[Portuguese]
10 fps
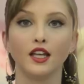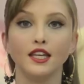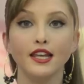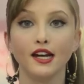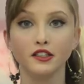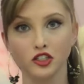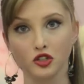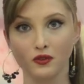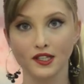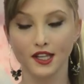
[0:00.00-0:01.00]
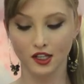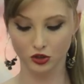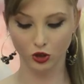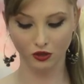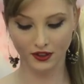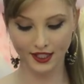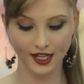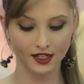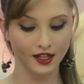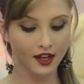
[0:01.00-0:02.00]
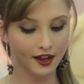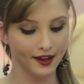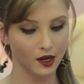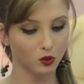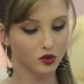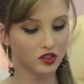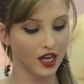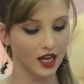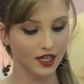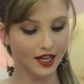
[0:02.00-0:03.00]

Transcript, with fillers: E antes de fazer a escova nele, eu usei